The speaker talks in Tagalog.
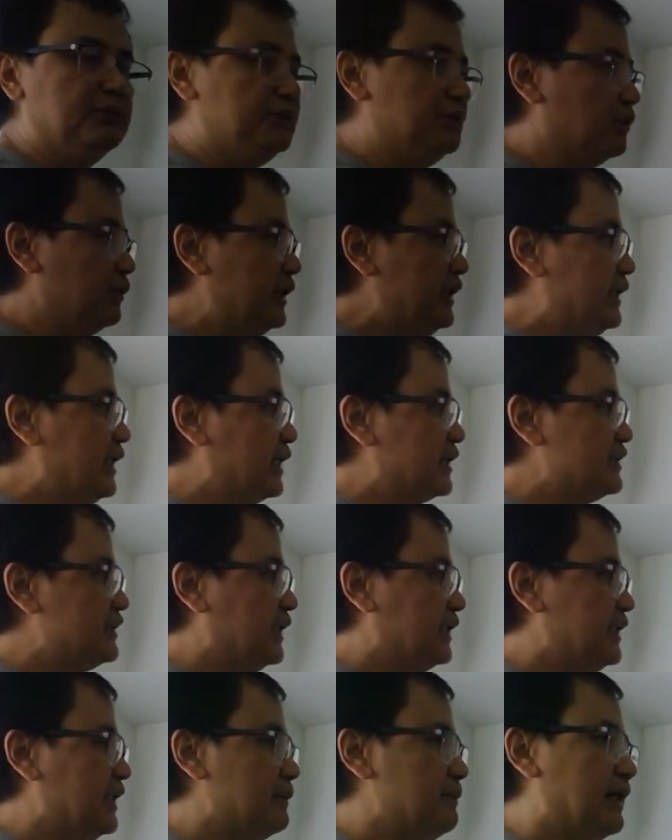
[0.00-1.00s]
Yung
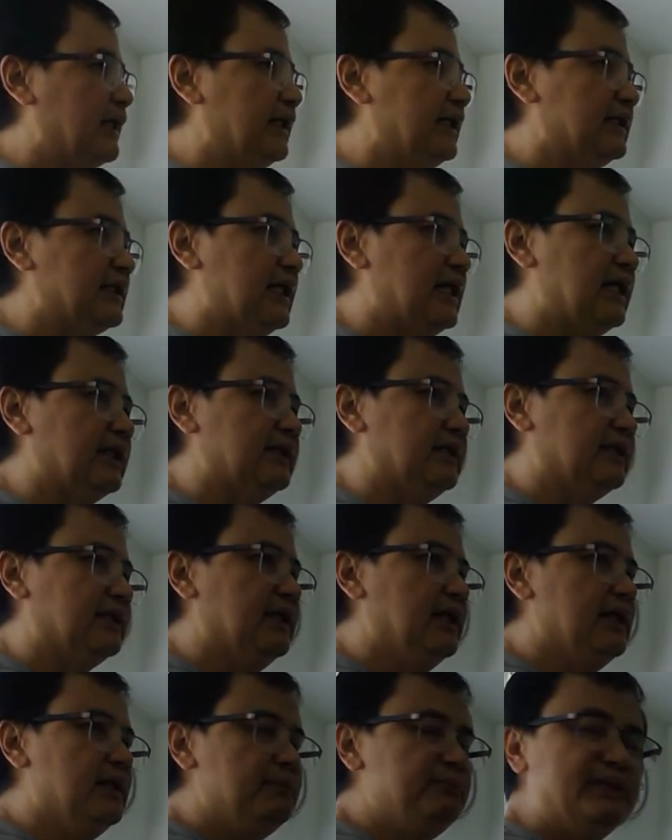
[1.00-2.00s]
inertia niya, makikita natin,
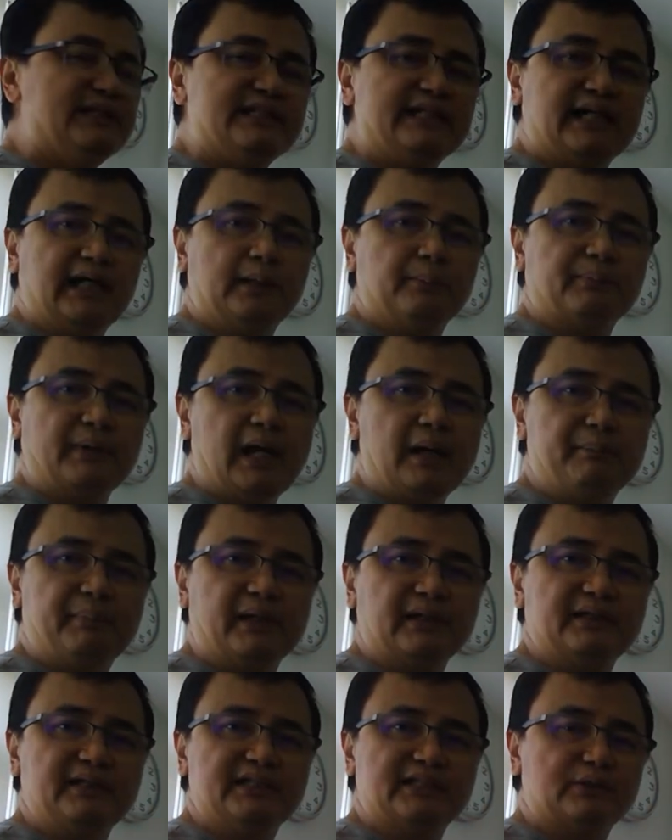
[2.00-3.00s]
physical
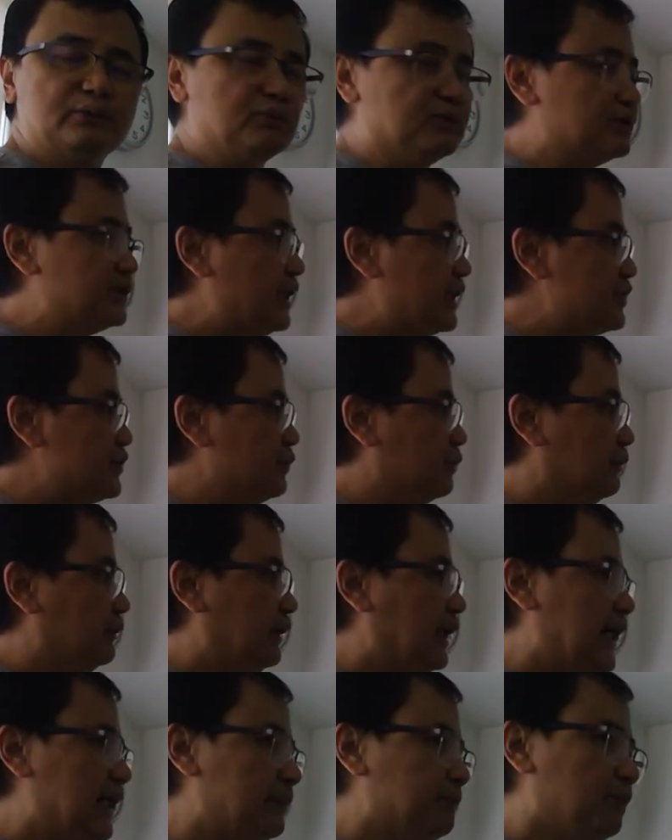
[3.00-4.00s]
properties ng
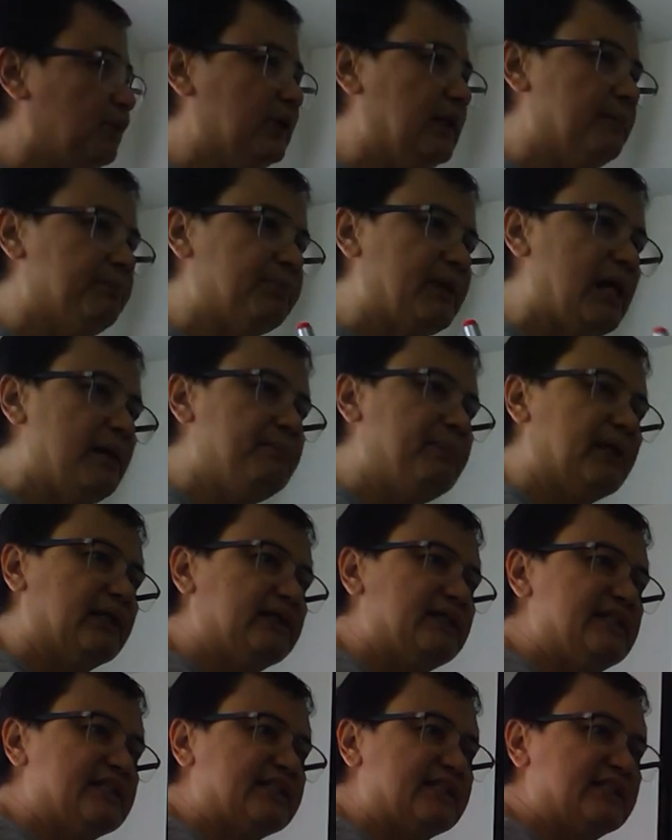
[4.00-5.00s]
section. Lahat po ng
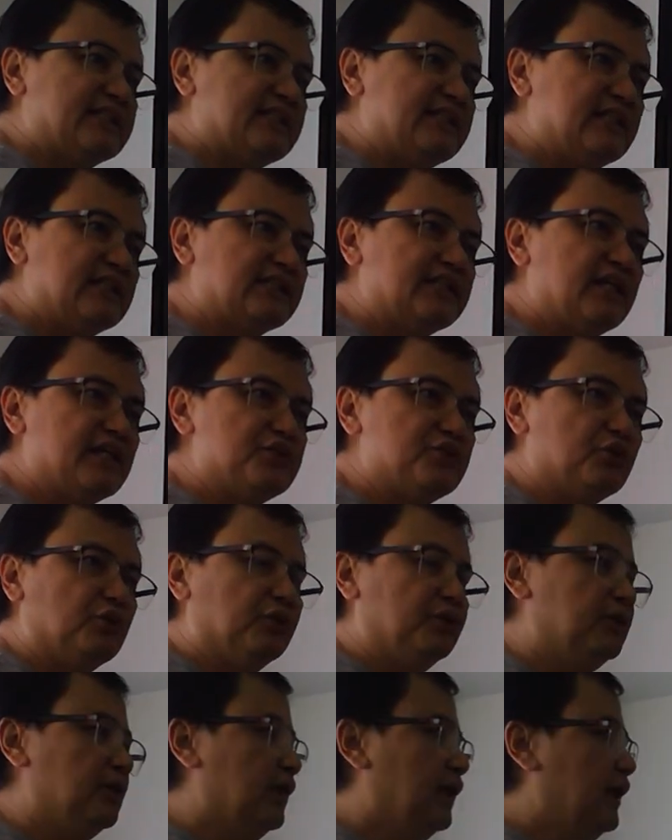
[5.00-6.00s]
properties is still
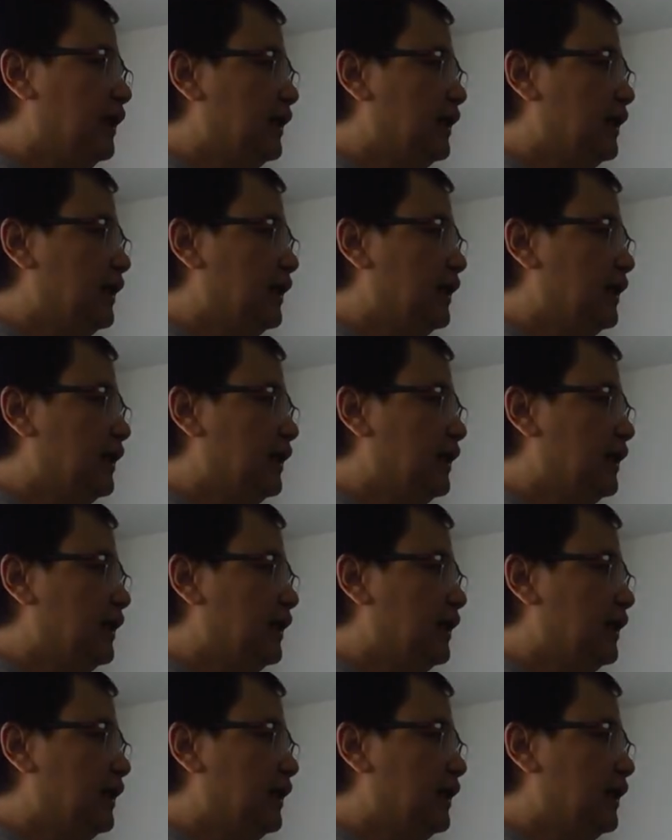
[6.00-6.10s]
section.